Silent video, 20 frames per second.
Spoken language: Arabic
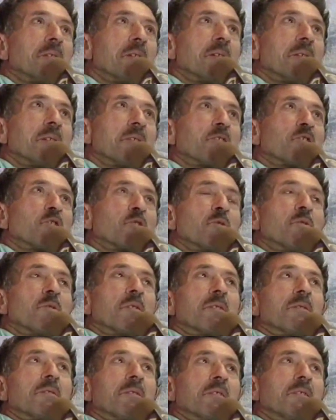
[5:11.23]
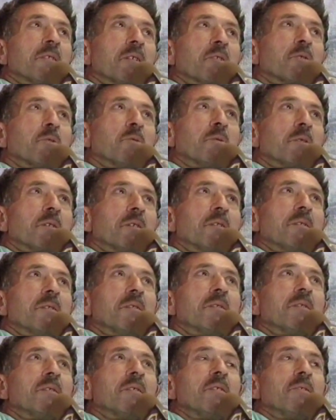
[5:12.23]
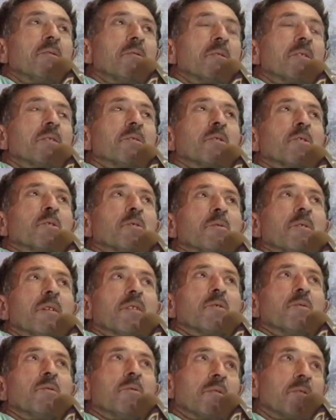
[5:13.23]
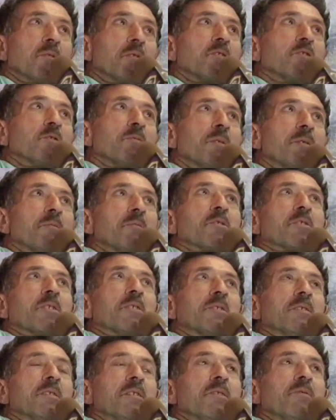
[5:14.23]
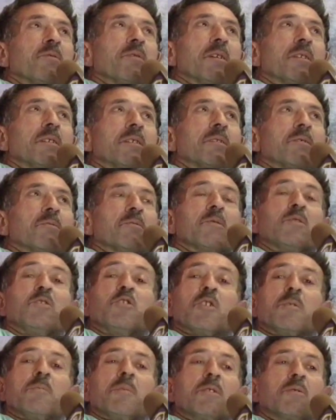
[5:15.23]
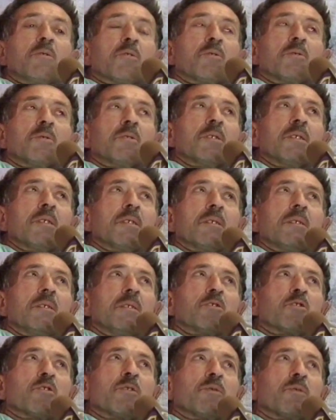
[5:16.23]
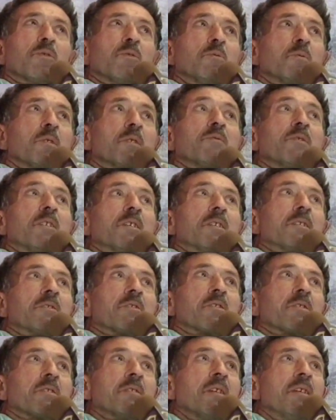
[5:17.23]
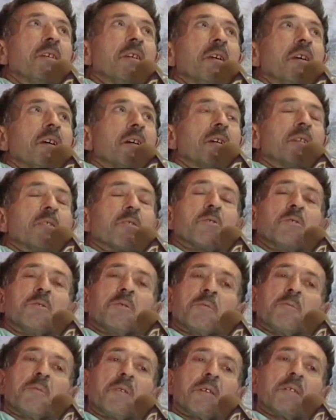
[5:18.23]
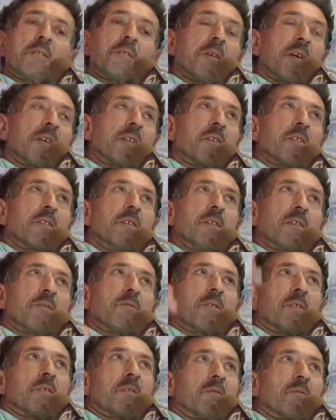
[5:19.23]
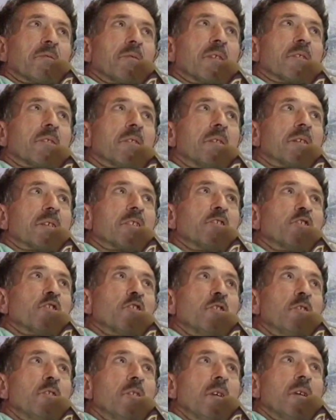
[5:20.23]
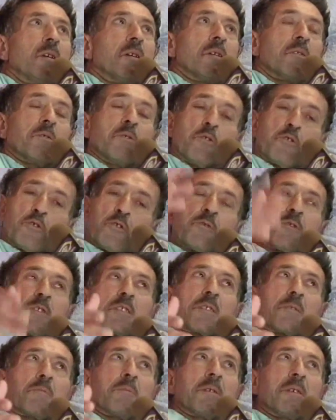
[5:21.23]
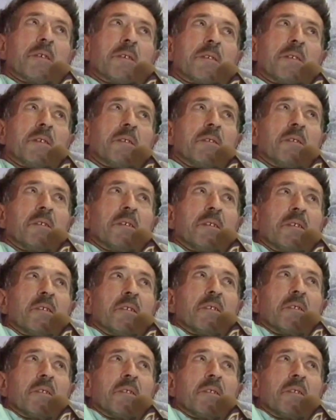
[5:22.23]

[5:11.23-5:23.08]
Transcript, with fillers: الشكر للدكتورة وللدكتور جمال مسعد فعلا والجامعة الأردنية اللي شفته برفع الرأس أنا كنت مر يعني كثير في, في الخارج وشفت بعيني